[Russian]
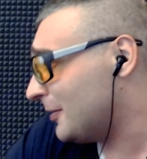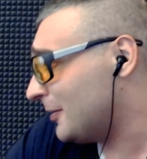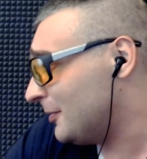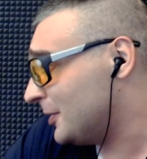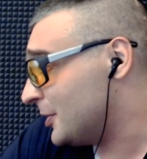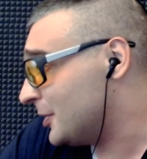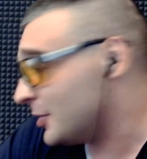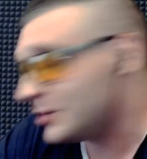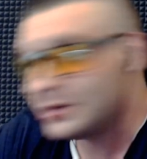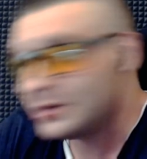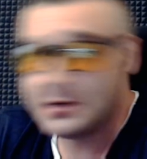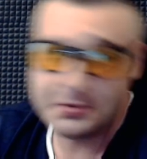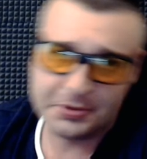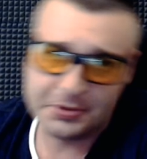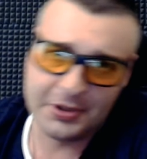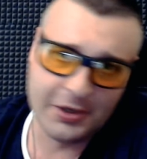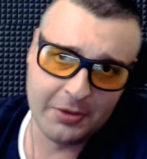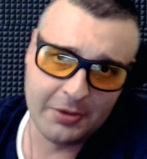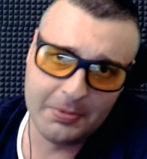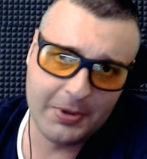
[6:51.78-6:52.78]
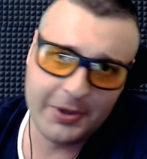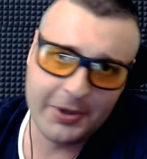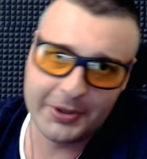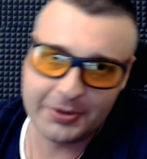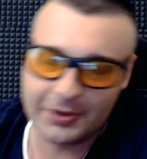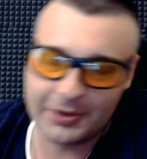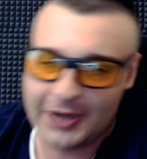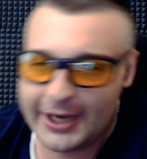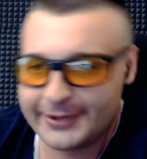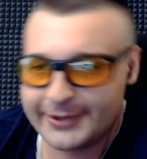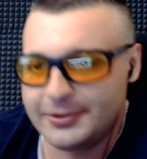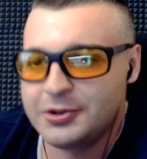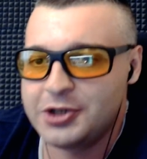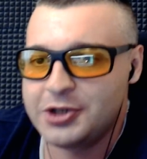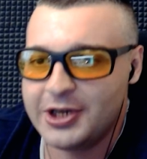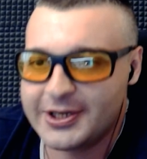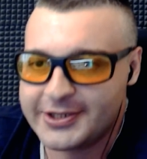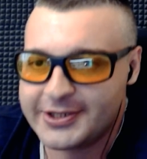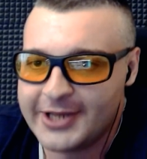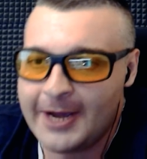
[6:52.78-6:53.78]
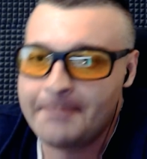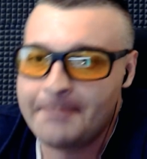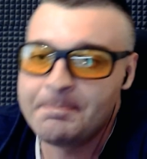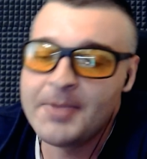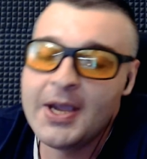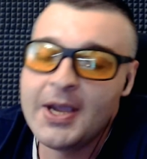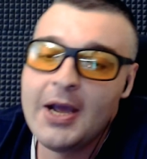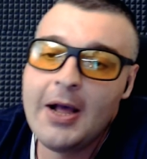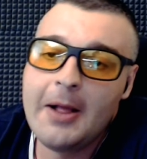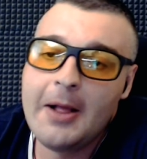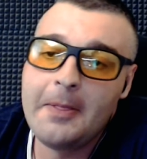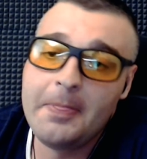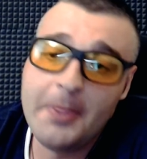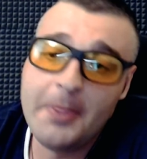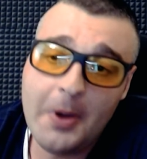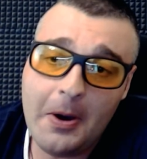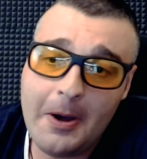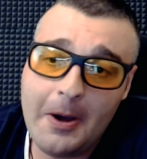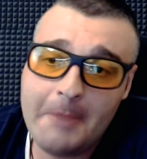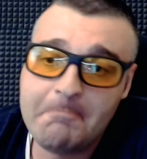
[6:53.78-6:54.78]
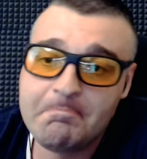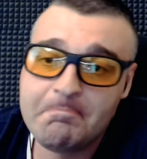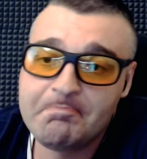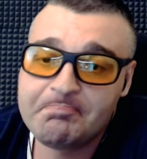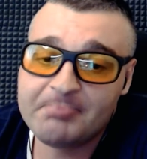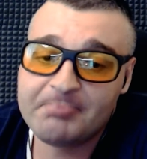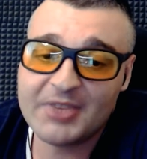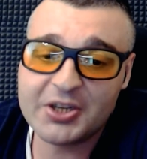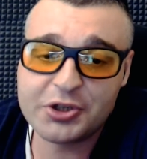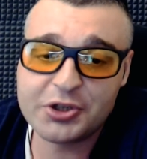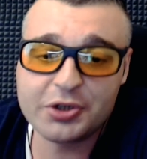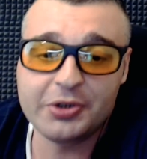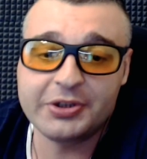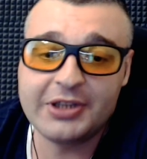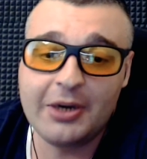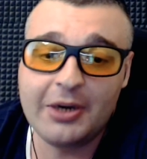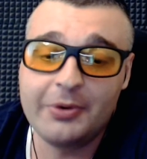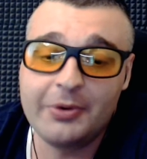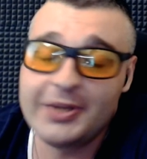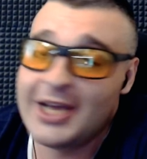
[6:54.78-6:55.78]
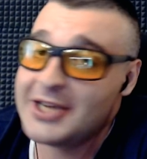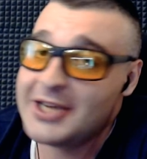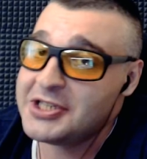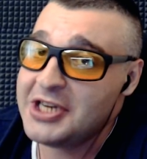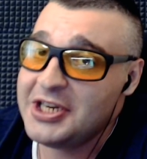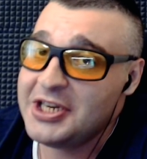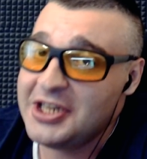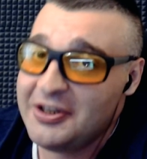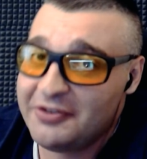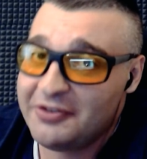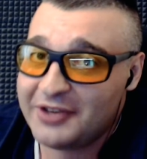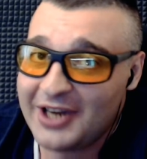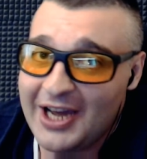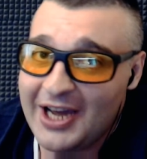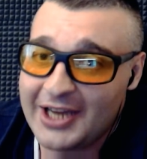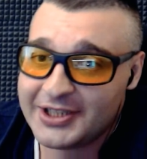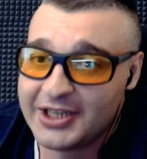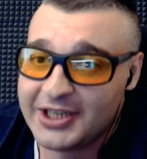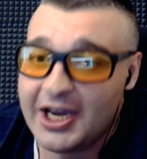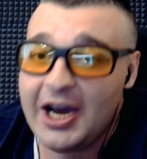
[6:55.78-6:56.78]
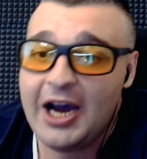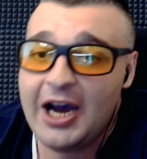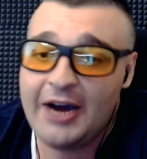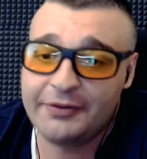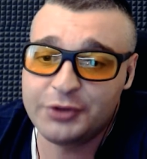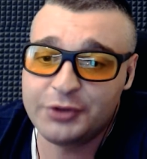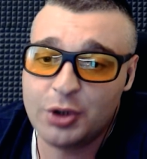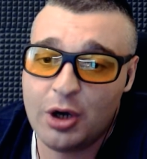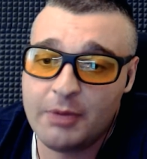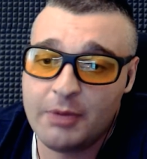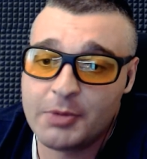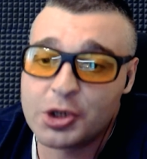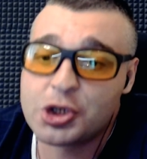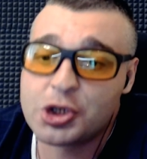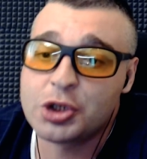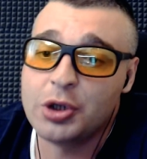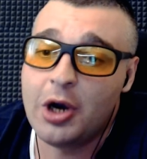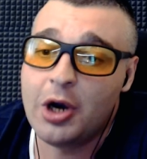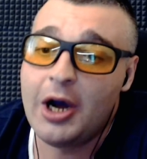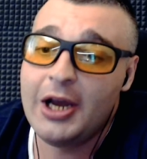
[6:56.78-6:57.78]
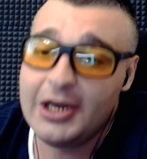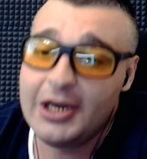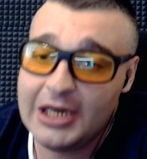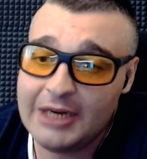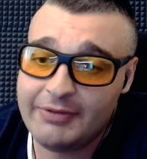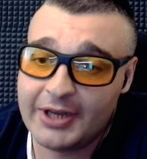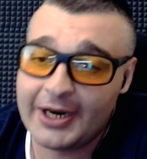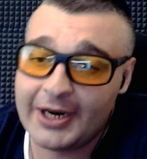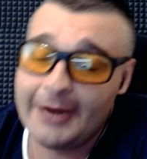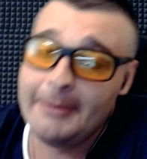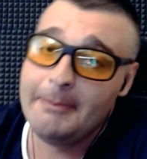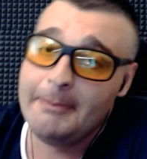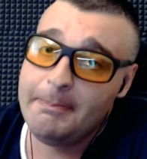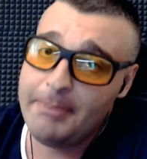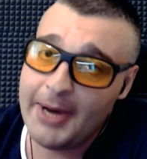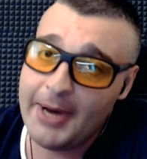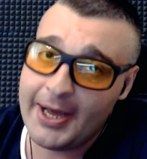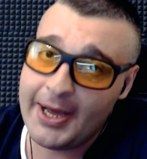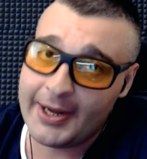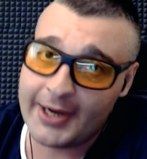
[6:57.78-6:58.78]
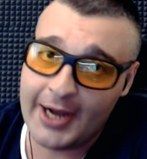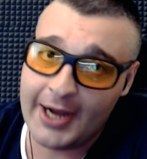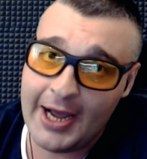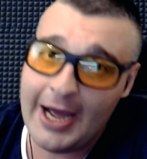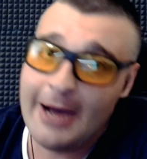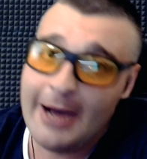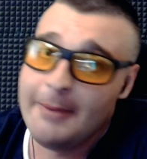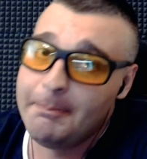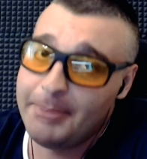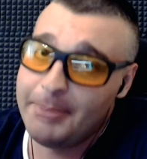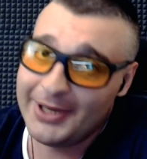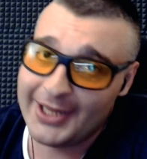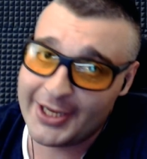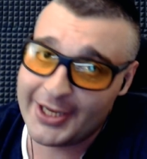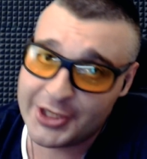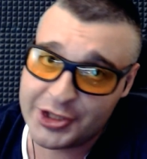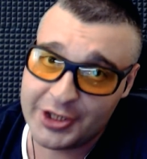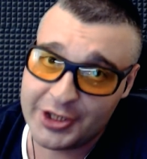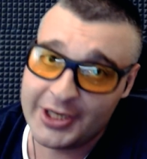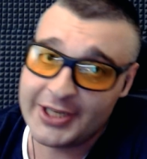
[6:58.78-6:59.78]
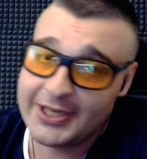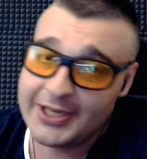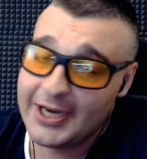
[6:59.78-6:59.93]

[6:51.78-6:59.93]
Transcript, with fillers: видишь? Не люблю эту карту, честно. Но Суть-то у нас не в карте, а в том, что ливерам пора положить